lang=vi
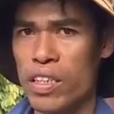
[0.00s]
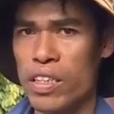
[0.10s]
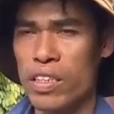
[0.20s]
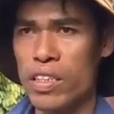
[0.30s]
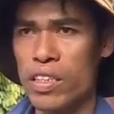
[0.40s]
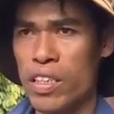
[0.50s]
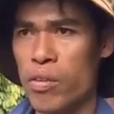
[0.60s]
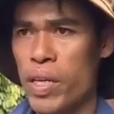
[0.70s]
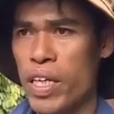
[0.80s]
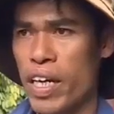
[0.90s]
đồng mỗi
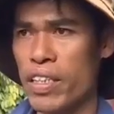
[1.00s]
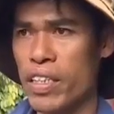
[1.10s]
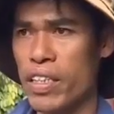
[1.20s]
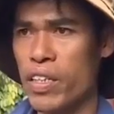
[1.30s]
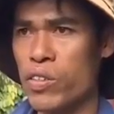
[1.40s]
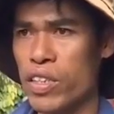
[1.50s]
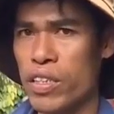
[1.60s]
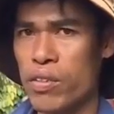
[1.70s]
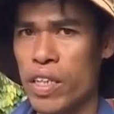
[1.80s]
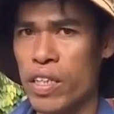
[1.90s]
kg. Giá
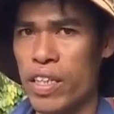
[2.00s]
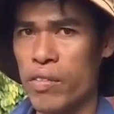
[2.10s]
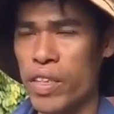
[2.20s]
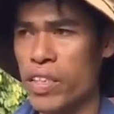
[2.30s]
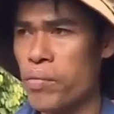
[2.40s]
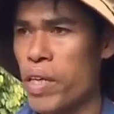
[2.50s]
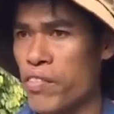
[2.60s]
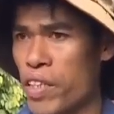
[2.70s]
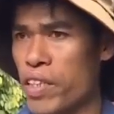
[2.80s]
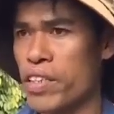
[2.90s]
tiêu hôm nay đi ngang
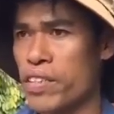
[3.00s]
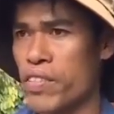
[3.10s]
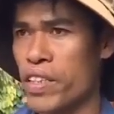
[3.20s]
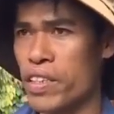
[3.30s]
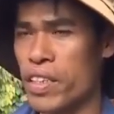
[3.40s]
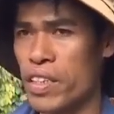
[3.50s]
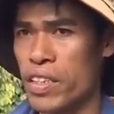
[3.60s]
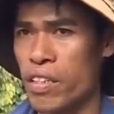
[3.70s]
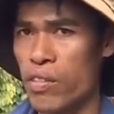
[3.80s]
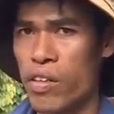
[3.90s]
ở các vùng trồng trọng
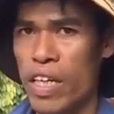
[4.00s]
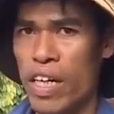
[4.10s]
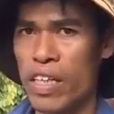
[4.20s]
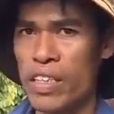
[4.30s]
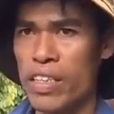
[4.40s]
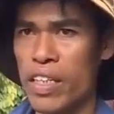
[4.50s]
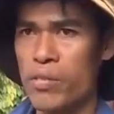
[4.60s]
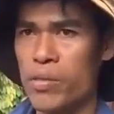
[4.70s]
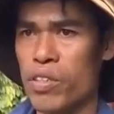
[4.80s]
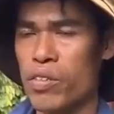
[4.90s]
điểm so với cùng
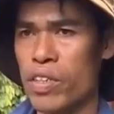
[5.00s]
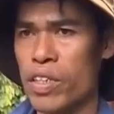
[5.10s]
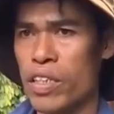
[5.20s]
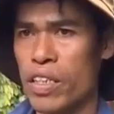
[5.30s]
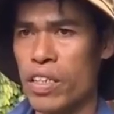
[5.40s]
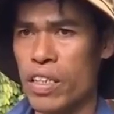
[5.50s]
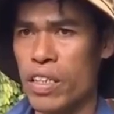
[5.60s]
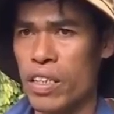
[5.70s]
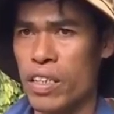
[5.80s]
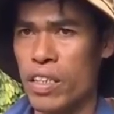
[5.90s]
thời điểm hôm qua.
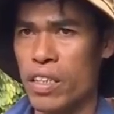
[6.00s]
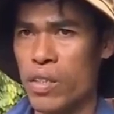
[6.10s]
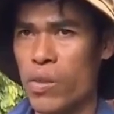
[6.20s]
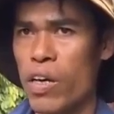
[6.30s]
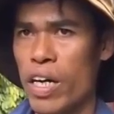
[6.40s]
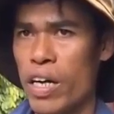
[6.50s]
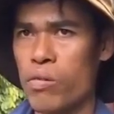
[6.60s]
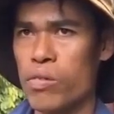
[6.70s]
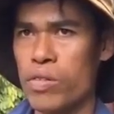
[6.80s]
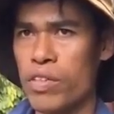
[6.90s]
Những ngày đầu tháng 2
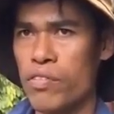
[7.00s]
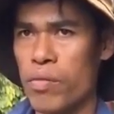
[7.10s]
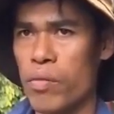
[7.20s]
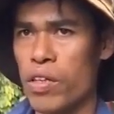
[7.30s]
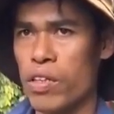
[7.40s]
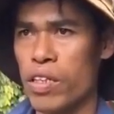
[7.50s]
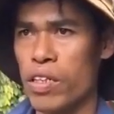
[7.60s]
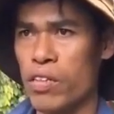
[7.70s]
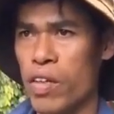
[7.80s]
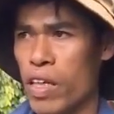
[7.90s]
năm
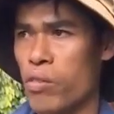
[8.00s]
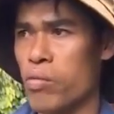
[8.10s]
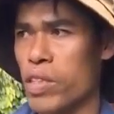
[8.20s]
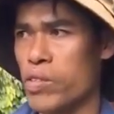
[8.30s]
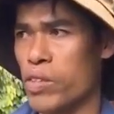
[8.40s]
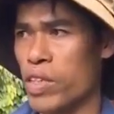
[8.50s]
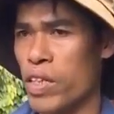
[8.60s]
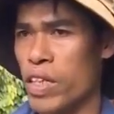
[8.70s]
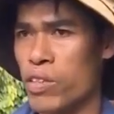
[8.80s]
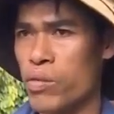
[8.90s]
2022, giá
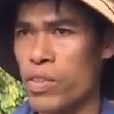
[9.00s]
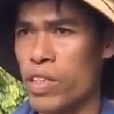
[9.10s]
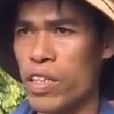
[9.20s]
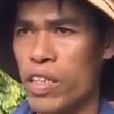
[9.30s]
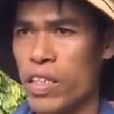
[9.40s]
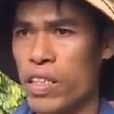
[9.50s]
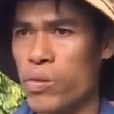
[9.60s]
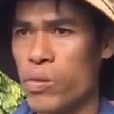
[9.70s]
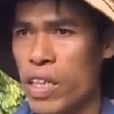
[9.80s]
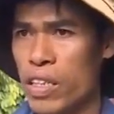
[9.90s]
tiêu giữ ổn định ở
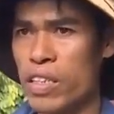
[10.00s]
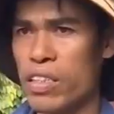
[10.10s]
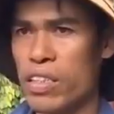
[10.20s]
các vùng trồng